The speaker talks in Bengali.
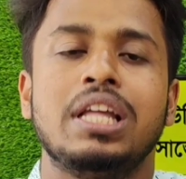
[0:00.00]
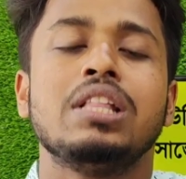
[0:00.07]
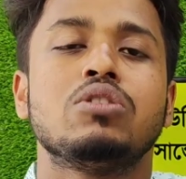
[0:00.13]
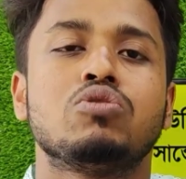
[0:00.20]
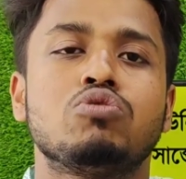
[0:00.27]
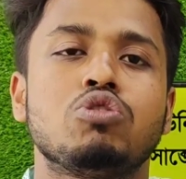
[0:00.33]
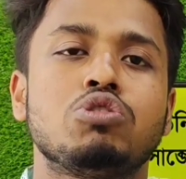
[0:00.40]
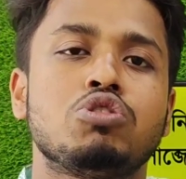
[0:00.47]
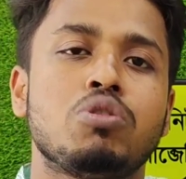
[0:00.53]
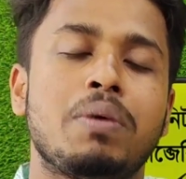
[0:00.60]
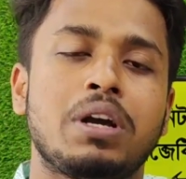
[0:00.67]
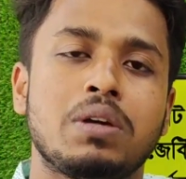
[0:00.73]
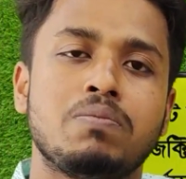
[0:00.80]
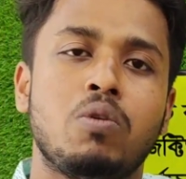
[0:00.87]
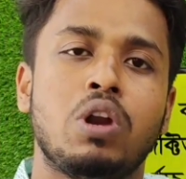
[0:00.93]
যে যদি
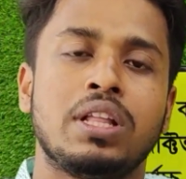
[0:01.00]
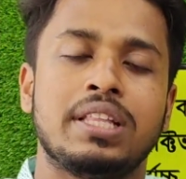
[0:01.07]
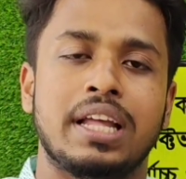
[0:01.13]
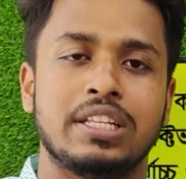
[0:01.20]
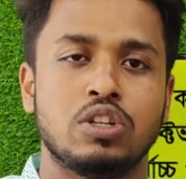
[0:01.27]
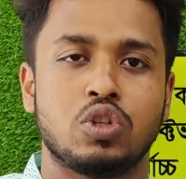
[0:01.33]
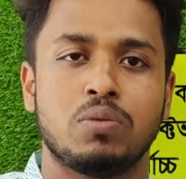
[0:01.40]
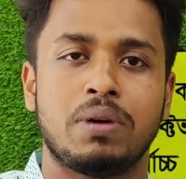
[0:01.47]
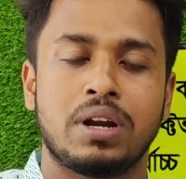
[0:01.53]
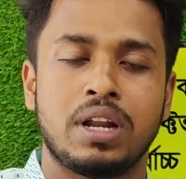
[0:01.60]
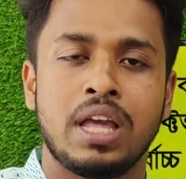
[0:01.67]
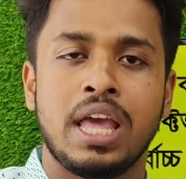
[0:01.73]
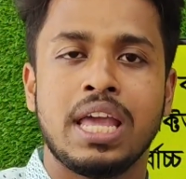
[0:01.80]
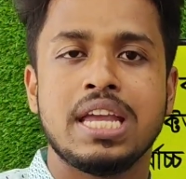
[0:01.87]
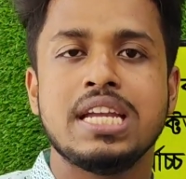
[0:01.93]
তোমাকে বলে দেয় যে তোমার
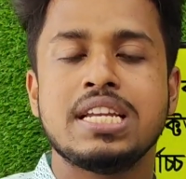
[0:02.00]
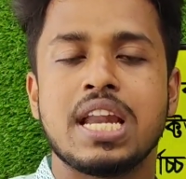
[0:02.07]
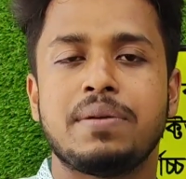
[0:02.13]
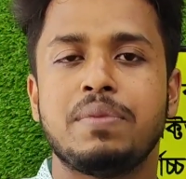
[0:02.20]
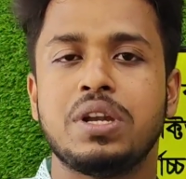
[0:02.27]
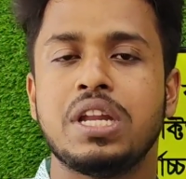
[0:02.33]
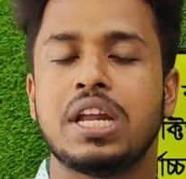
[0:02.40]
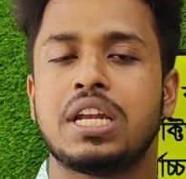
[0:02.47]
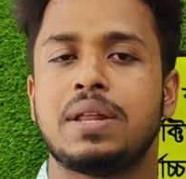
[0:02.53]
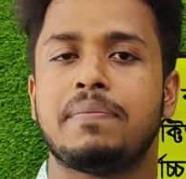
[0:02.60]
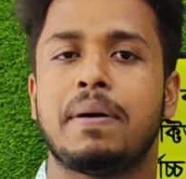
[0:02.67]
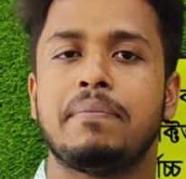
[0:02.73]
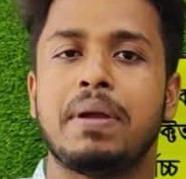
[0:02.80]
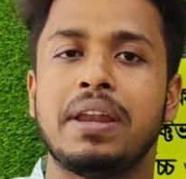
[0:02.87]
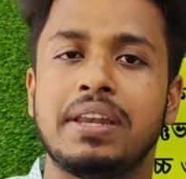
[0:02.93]
ইন্টারমিডিয়েটে
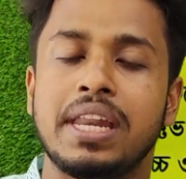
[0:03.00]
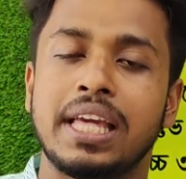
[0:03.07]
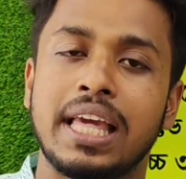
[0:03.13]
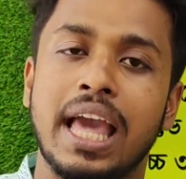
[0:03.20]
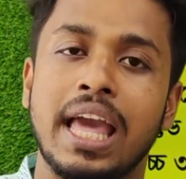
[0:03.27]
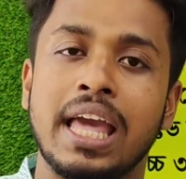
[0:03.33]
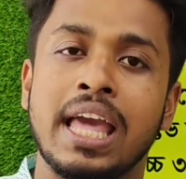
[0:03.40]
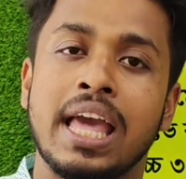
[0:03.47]
বা মেট্রিকে